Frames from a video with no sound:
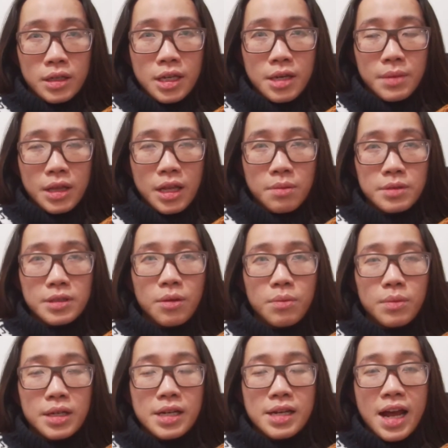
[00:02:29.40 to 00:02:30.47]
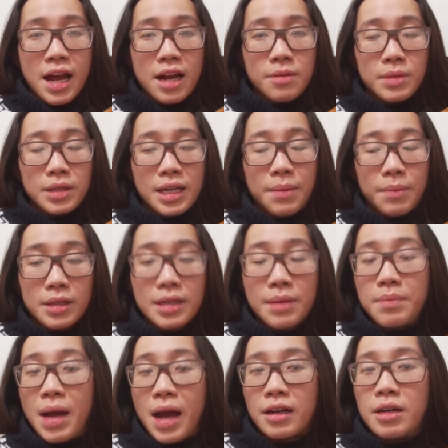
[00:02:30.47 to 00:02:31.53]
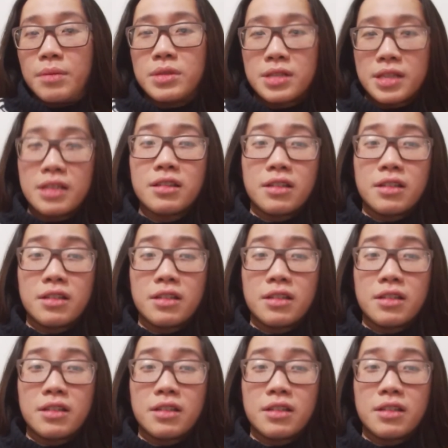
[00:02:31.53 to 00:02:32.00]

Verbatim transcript: khi mình học xong mình đi ra rồi mình cầm cái tấm bằng đó mình sẽ